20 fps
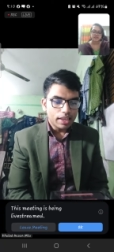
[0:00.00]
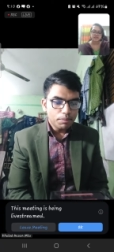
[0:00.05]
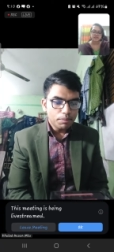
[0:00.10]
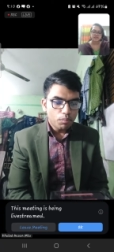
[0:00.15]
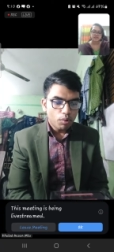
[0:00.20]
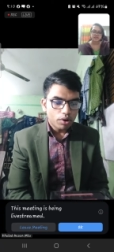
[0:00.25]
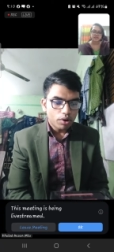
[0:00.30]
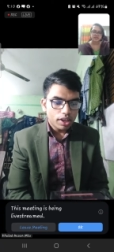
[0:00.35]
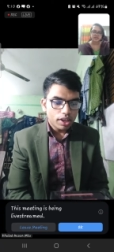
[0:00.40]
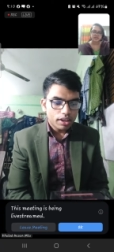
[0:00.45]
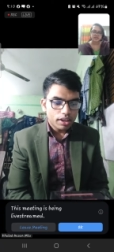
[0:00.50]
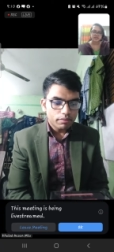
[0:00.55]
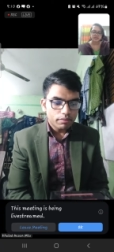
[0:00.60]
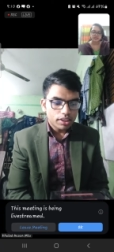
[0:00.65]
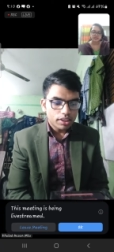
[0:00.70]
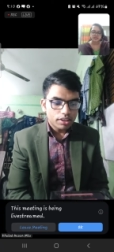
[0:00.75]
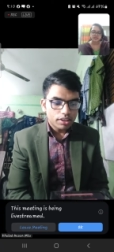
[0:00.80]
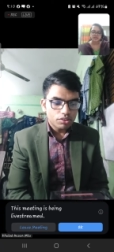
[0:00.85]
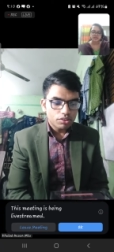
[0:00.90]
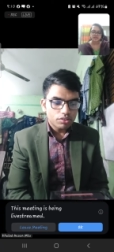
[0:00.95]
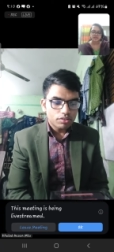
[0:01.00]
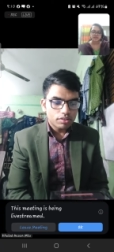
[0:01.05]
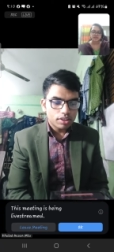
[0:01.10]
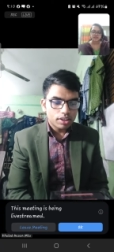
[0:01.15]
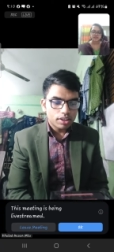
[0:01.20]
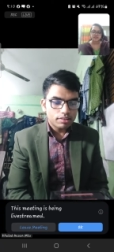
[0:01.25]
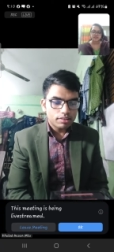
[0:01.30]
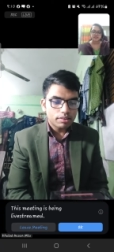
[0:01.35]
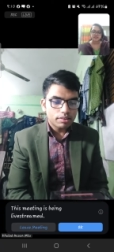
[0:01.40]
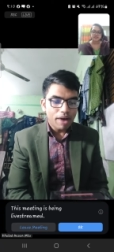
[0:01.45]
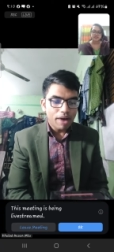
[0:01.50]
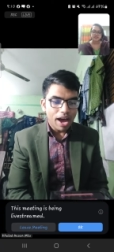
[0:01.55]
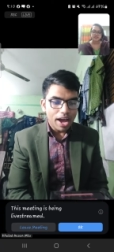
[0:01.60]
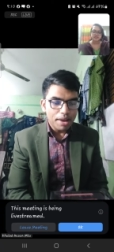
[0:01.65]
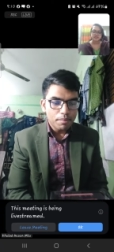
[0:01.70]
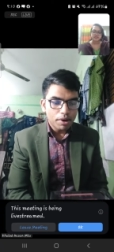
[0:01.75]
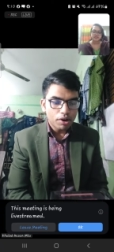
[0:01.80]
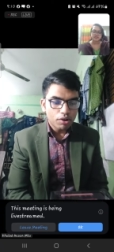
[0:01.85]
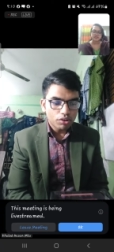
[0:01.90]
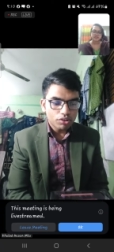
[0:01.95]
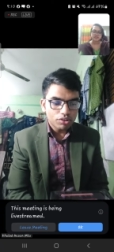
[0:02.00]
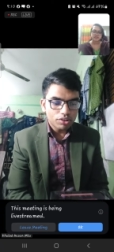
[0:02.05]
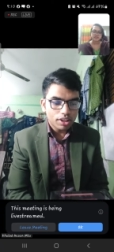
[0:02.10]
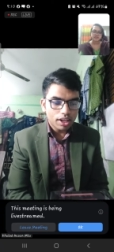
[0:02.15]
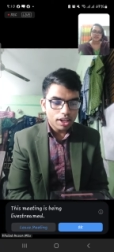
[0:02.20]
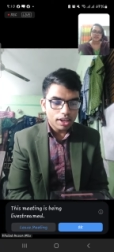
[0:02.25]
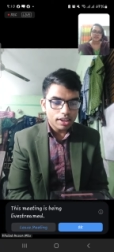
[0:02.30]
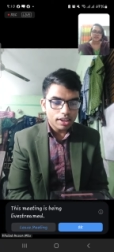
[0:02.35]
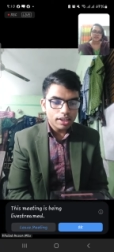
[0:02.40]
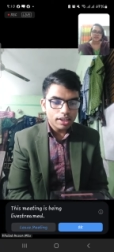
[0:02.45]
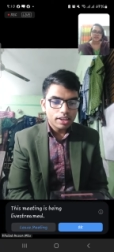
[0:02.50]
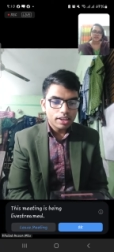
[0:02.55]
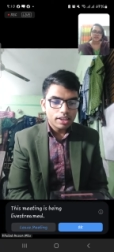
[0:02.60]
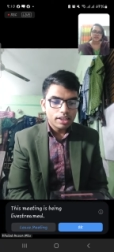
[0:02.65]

এরপরে আমাদের হচ্ছে যে ভাইবার অংশ থাকে